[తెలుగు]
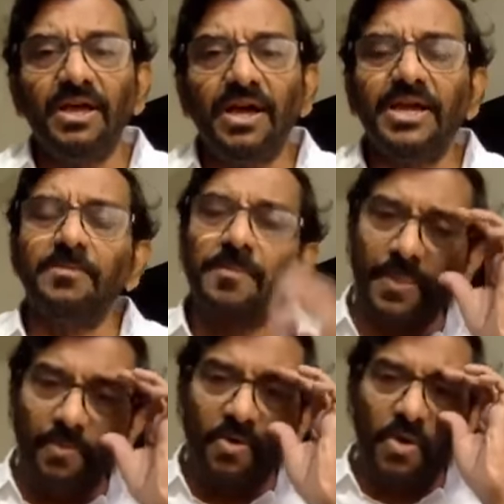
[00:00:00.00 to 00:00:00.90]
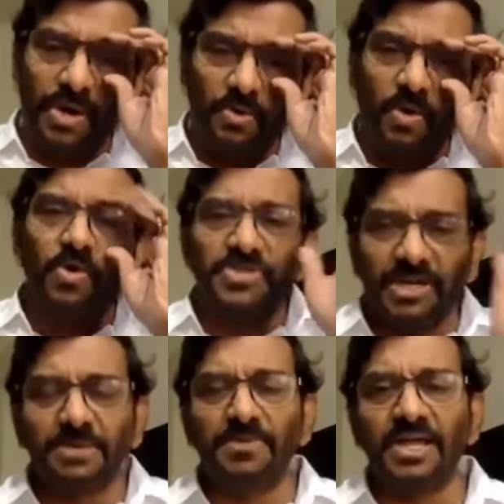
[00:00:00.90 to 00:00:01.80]
అంటే ఒక్కోరికి ఒక్కో
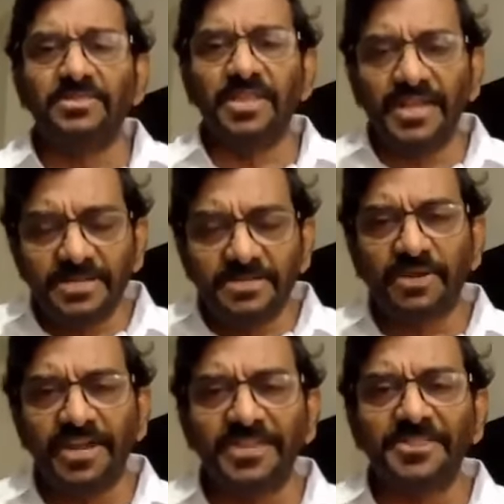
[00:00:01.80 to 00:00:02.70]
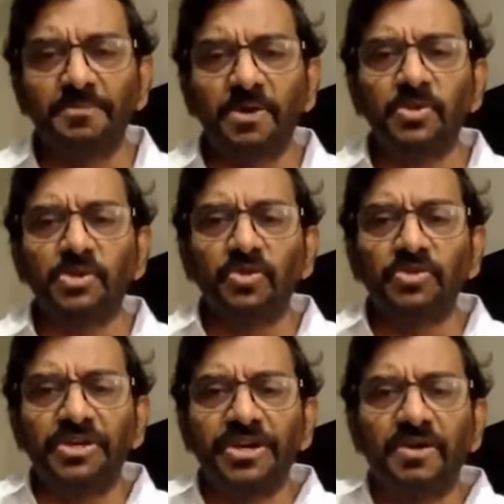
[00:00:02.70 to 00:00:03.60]
చట్టమా దేశం కేంద్ర ప్రభుత్వం
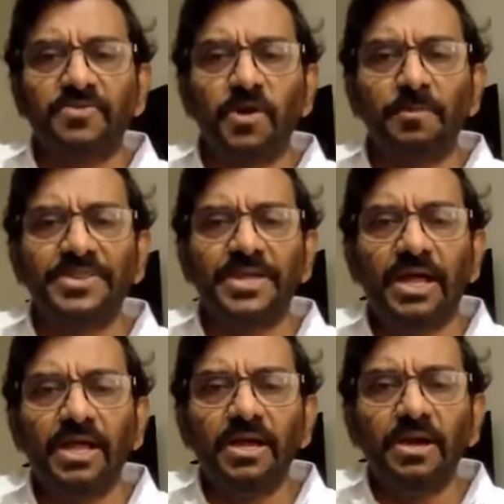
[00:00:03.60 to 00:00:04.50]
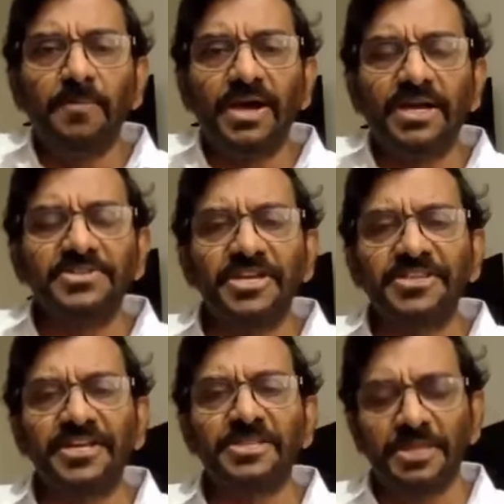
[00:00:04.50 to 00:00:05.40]
త్రీ నాట్ ఫోర్ మీద మక్కజ్
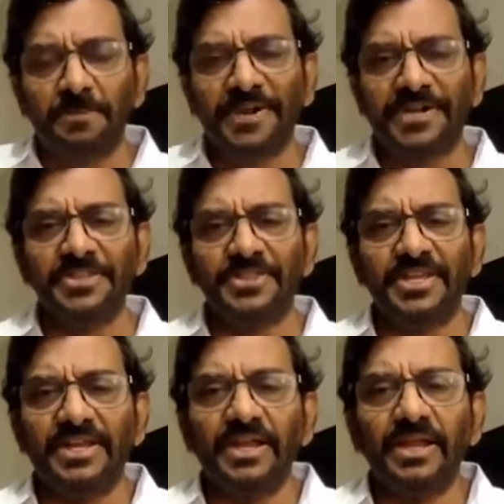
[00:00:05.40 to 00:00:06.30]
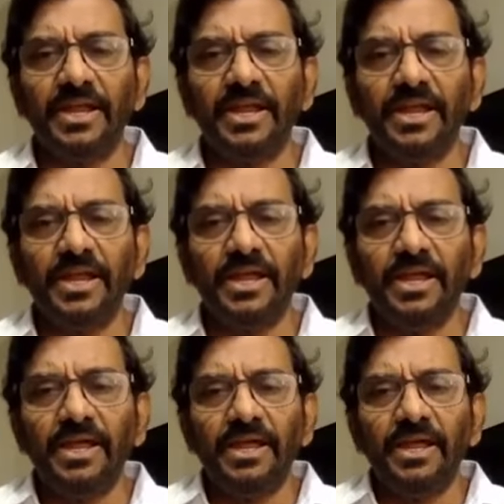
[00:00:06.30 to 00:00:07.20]
అధినేత మీద పెట్టింది
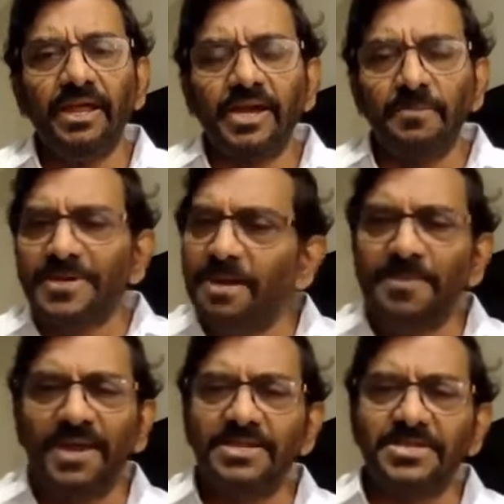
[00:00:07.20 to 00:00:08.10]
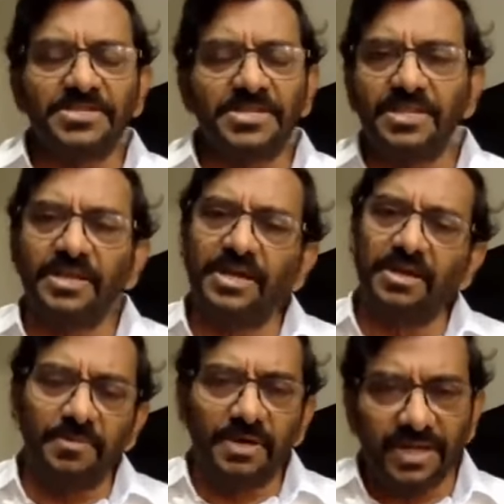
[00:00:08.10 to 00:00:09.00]
ఇక్కడ మీ ఎమ్మెల్యేలు చేసేది
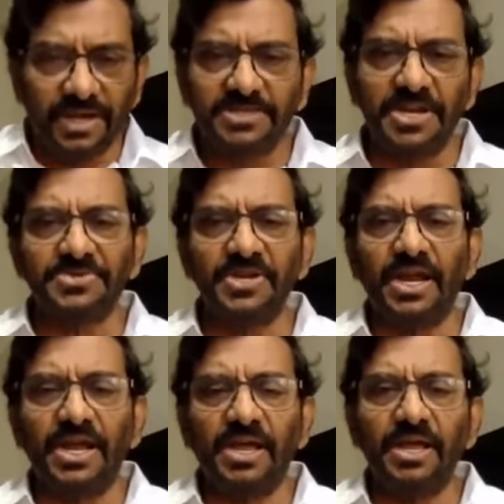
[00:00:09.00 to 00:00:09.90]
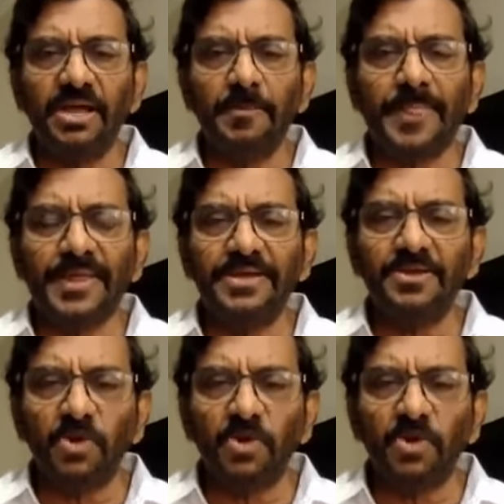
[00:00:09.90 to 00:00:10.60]
కరెక్ట్ చేస్తున్నారా ఈరోజు